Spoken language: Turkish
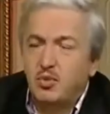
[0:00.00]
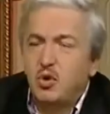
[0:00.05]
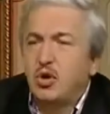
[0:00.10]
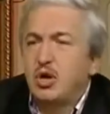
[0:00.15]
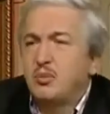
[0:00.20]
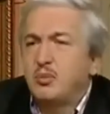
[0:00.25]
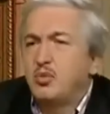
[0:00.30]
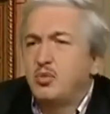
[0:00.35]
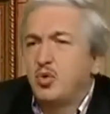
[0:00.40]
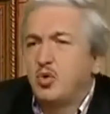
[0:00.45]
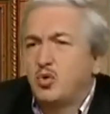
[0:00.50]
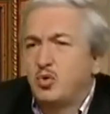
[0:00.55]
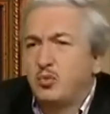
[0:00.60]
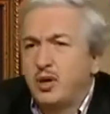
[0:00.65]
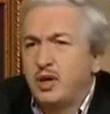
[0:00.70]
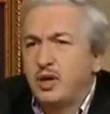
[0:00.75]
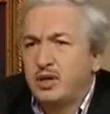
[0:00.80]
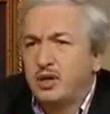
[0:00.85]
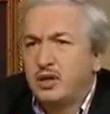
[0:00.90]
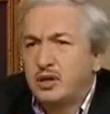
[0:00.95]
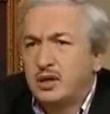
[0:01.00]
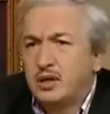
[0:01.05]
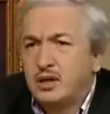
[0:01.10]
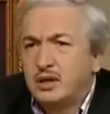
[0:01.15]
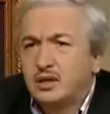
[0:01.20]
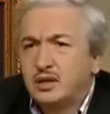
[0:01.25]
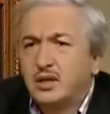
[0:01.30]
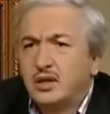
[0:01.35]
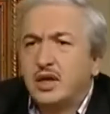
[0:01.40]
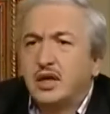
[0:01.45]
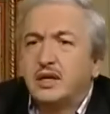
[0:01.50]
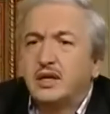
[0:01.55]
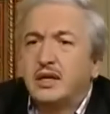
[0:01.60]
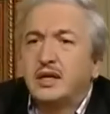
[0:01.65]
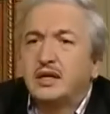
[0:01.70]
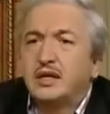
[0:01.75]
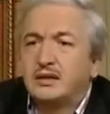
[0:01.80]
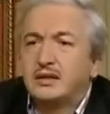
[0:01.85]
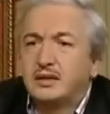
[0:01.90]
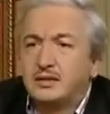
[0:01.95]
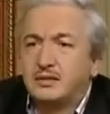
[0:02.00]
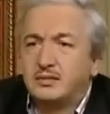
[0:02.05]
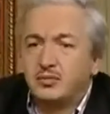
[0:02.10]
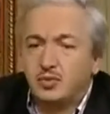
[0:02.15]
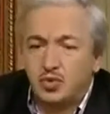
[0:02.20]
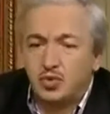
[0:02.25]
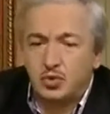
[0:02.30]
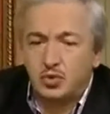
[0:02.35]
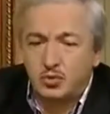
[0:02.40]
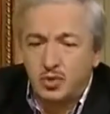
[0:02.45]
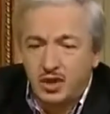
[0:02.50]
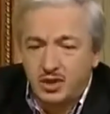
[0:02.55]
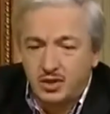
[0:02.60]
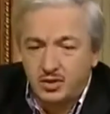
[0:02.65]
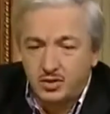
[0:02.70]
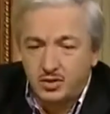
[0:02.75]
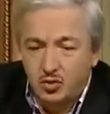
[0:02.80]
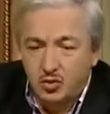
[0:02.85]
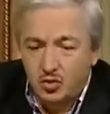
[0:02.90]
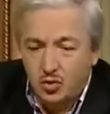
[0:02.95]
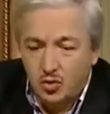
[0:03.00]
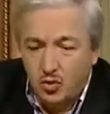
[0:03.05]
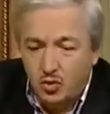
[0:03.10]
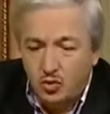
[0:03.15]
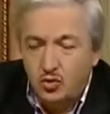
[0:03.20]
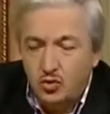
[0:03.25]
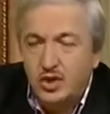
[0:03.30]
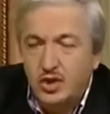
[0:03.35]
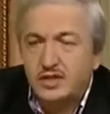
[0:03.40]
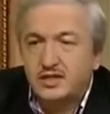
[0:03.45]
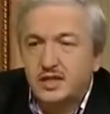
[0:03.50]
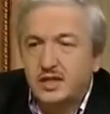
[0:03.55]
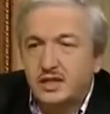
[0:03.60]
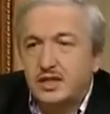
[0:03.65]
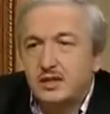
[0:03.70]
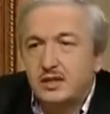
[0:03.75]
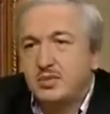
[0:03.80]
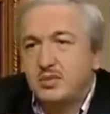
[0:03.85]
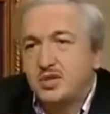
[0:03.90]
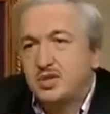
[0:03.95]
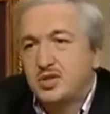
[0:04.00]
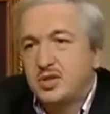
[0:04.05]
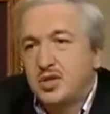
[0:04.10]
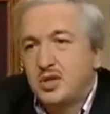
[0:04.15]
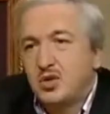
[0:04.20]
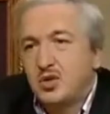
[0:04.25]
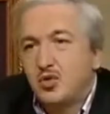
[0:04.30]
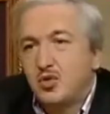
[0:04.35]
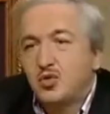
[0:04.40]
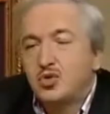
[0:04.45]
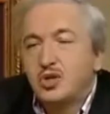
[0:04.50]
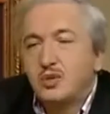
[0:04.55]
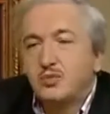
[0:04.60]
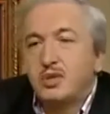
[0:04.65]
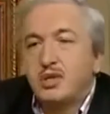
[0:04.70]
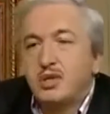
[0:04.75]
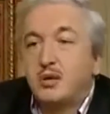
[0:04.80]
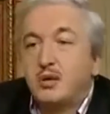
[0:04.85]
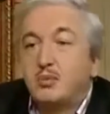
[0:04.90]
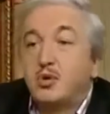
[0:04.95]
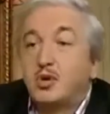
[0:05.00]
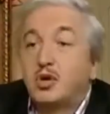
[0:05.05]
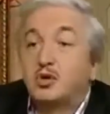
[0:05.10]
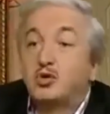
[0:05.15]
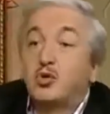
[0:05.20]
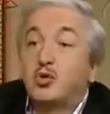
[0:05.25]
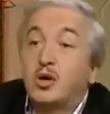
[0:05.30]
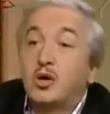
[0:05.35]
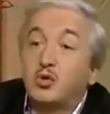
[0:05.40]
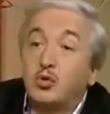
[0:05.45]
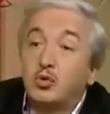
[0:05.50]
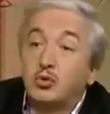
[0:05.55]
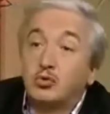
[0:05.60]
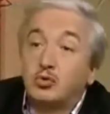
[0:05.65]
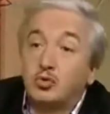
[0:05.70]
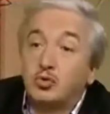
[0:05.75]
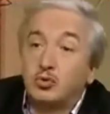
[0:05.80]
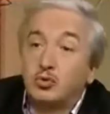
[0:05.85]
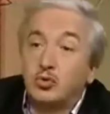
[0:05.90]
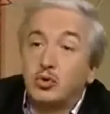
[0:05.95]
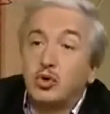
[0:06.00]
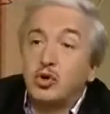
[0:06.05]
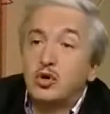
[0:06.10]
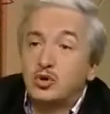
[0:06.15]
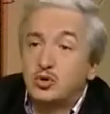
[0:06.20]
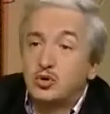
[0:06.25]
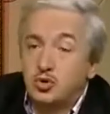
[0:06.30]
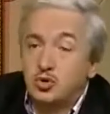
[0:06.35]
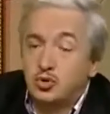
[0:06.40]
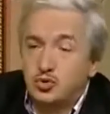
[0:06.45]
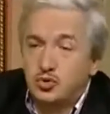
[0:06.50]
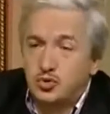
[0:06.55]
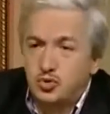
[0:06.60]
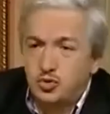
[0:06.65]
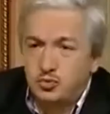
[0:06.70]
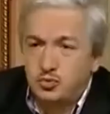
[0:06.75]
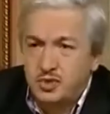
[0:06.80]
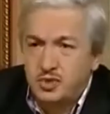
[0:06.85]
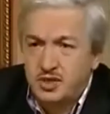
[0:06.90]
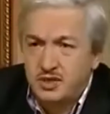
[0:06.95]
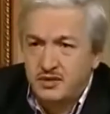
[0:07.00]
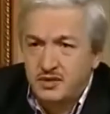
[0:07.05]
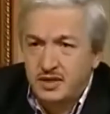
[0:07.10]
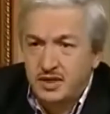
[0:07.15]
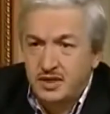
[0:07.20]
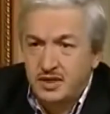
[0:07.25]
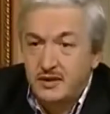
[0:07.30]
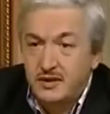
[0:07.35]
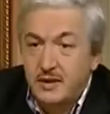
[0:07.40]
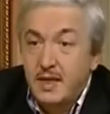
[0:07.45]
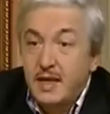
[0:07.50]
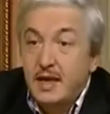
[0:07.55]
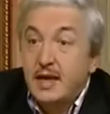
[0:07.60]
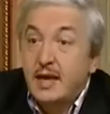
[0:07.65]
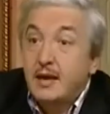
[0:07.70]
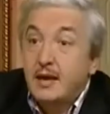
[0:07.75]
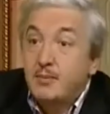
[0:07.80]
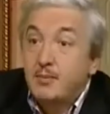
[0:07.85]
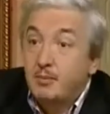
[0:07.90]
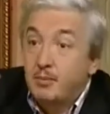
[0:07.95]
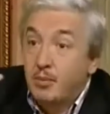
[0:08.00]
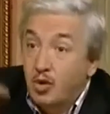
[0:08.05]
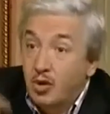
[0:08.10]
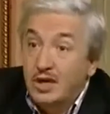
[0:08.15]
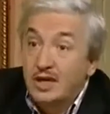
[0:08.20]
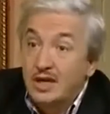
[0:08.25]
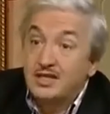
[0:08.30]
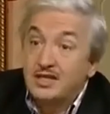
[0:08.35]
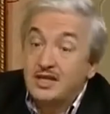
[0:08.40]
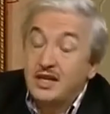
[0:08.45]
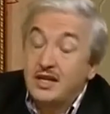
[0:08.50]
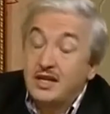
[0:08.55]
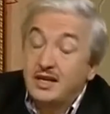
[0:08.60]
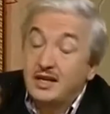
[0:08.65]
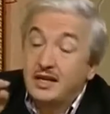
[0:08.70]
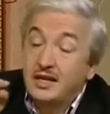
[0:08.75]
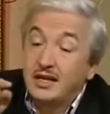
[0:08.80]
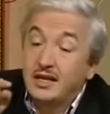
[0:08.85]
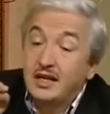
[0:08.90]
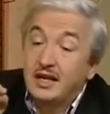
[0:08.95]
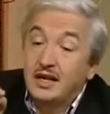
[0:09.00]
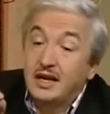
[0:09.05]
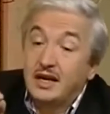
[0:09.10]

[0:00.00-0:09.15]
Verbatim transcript: Böyle bir okuma kainatın, Müslümanın önüne serilmiş koca bir laboratuvar olduğu sonucunu bize verir. Böylece